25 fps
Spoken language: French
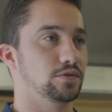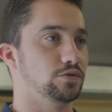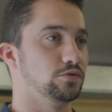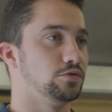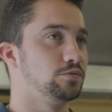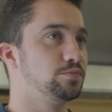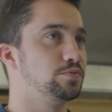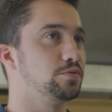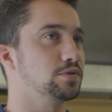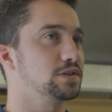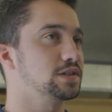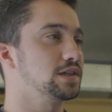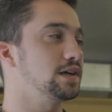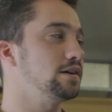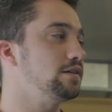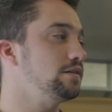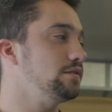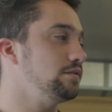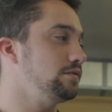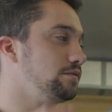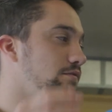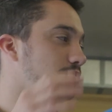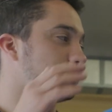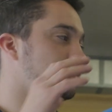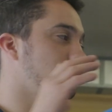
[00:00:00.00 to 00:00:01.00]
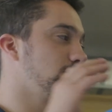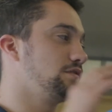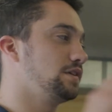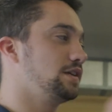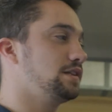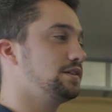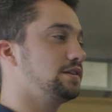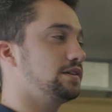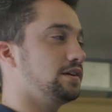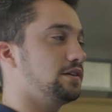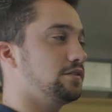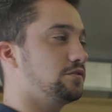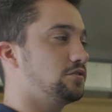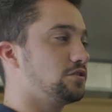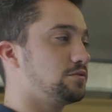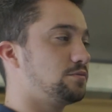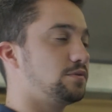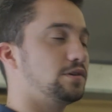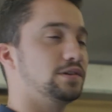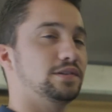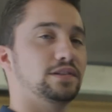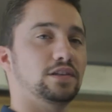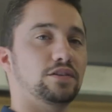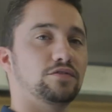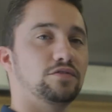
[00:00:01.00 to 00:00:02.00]
Donc pour ça, on va
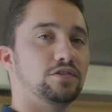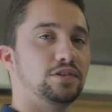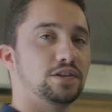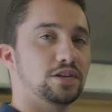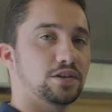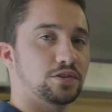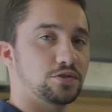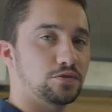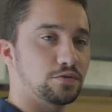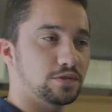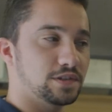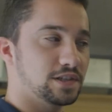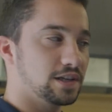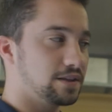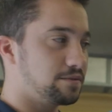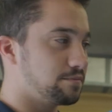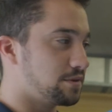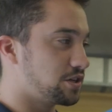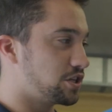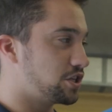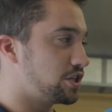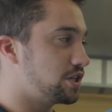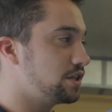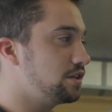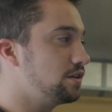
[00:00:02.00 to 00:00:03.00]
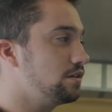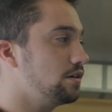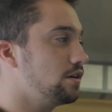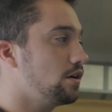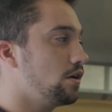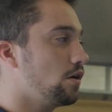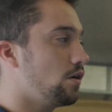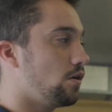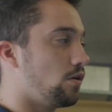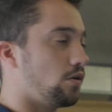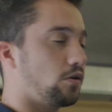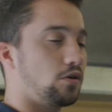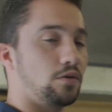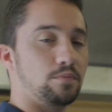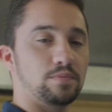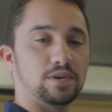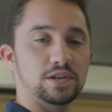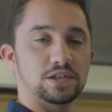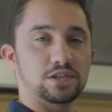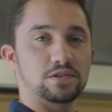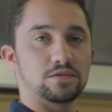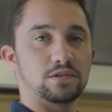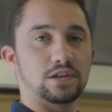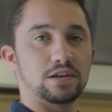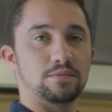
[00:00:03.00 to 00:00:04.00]
directement intervenir sur cette machine en
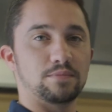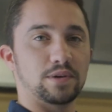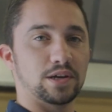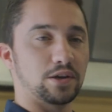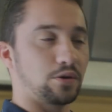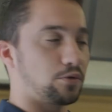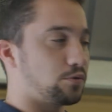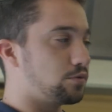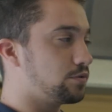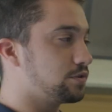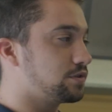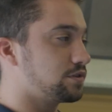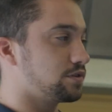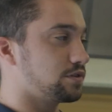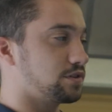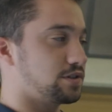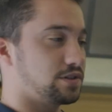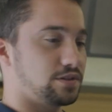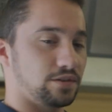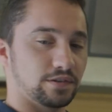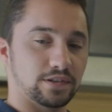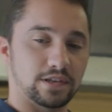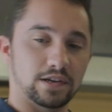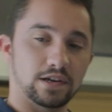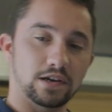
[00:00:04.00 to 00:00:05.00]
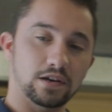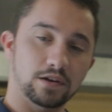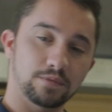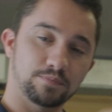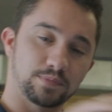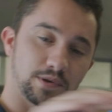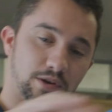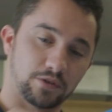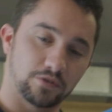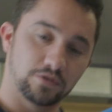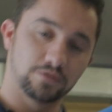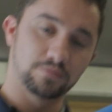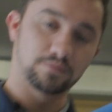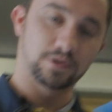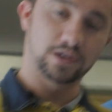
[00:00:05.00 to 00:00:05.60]
remplaçant la maille rose standard par une